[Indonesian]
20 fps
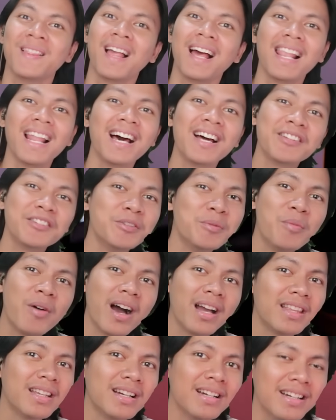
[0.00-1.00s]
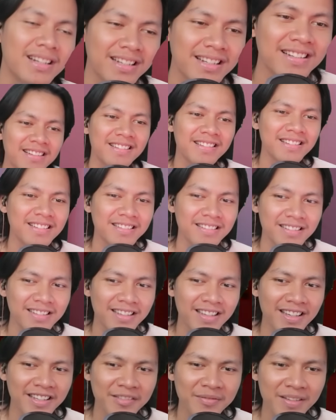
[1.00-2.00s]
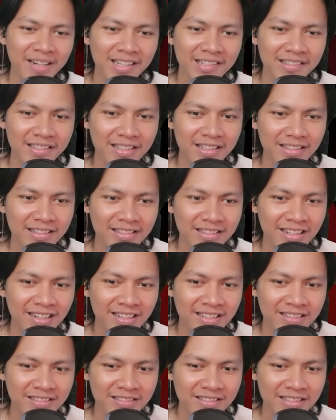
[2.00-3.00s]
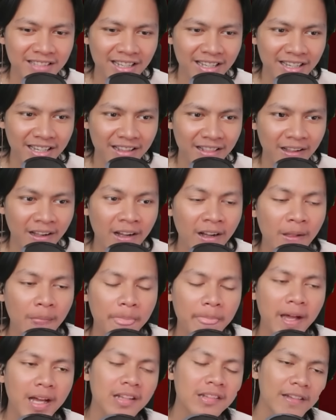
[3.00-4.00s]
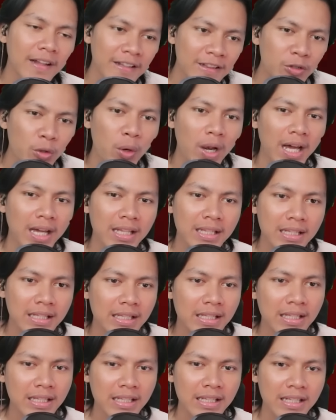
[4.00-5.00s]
Langsung mukanya ekspresi terkejut kaget. Dan satu lagi.